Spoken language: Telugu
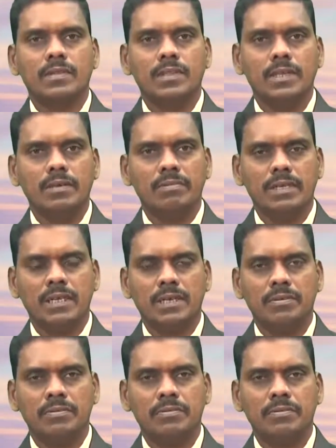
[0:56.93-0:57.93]
దేవునికి
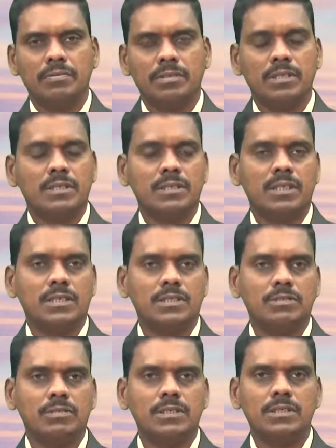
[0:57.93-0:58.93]
నేను
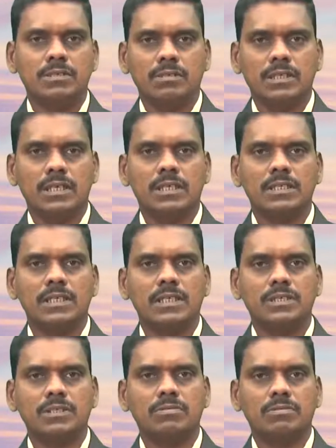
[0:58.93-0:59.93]
కృతజ్ఞతాస్తుతి స్తోత్రాలు
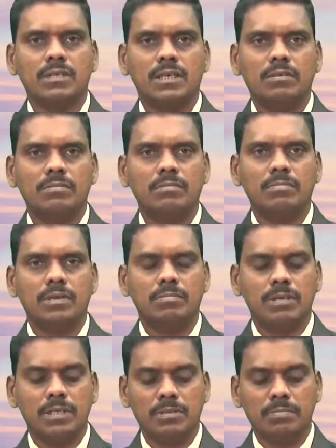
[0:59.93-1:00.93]
చెల్లిస్తూ ఉన్నాను
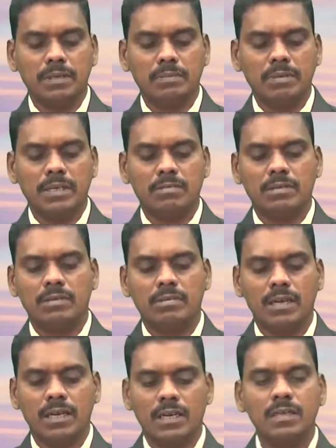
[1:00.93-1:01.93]
ప్రభునందు ప్రియమైనటువంటి
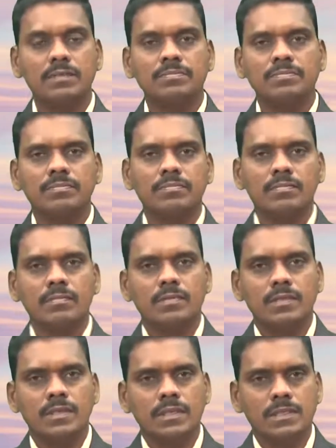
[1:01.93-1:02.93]
వారిలారా
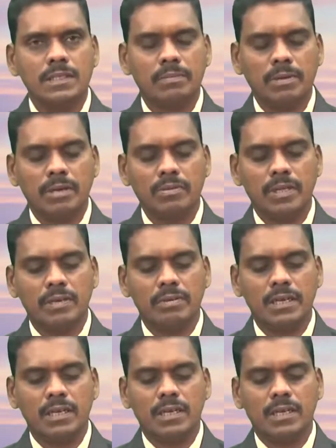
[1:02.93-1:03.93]
సమయంలో
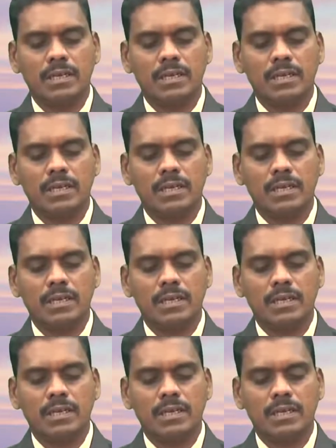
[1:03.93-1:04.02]
దేవుని యొక్క